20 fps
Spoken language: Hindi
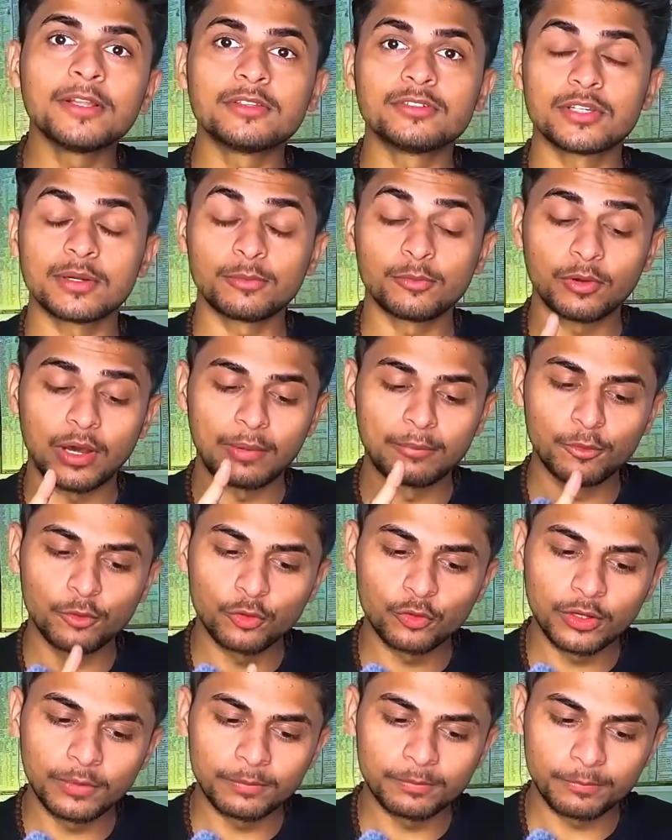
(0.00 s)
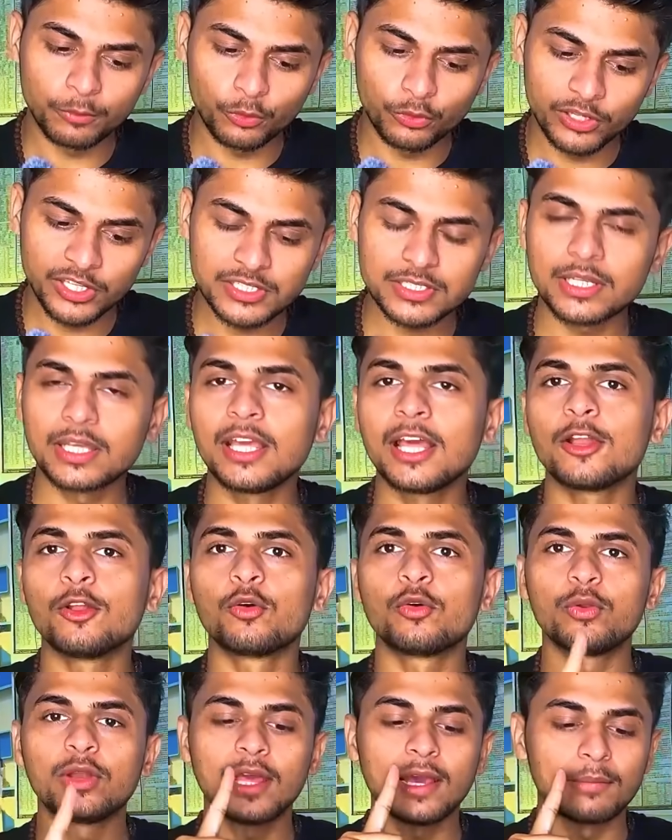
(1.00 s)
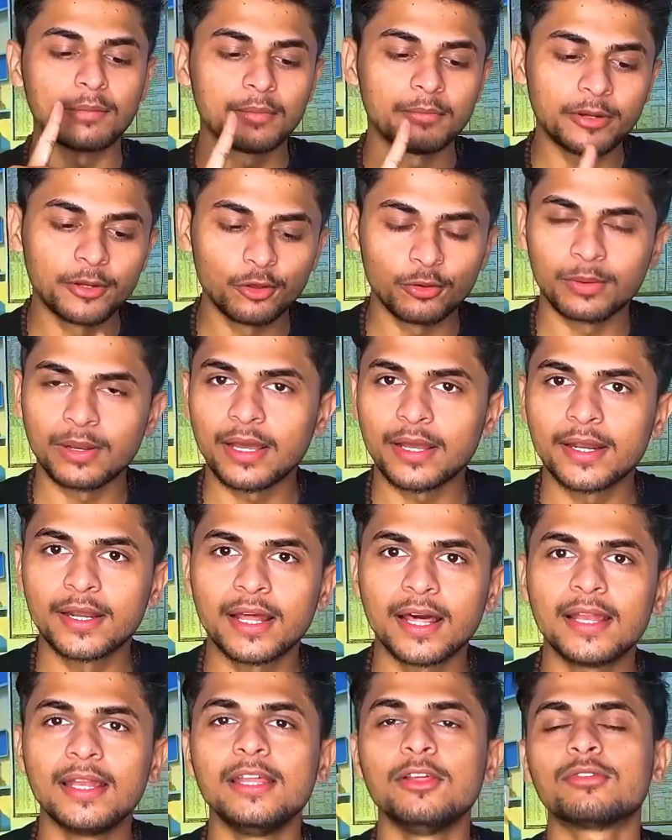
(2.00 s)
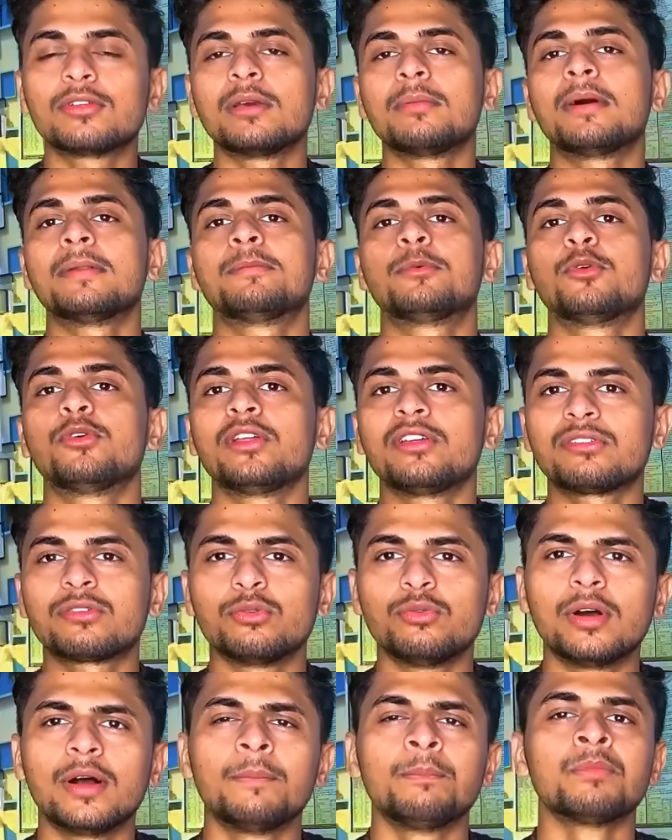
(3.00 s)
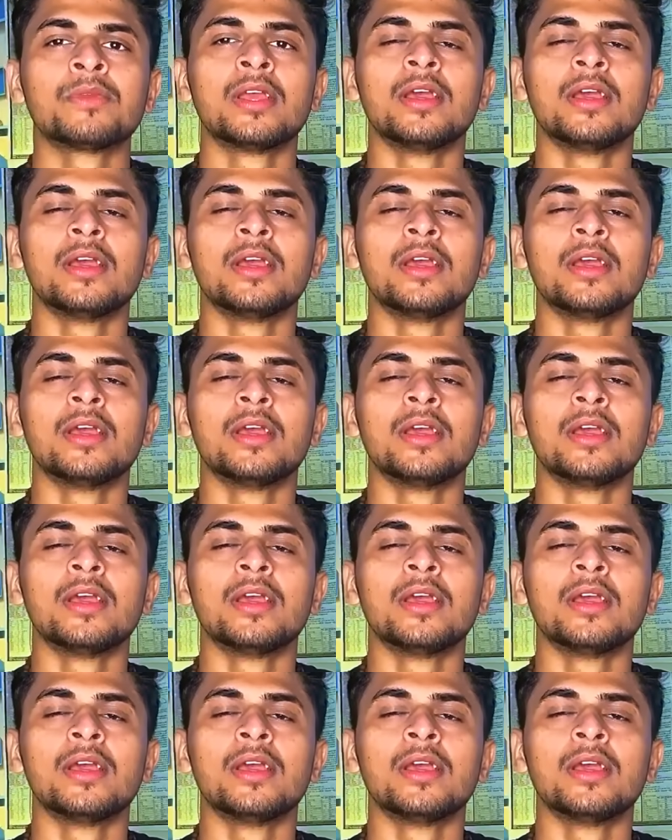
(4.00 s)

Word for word: जब हम लोगों ने प्रोटेस्ट किया लोगों ने हमने वीडियो बना के डाली उसके बाद प्रोटेस्ट हुआ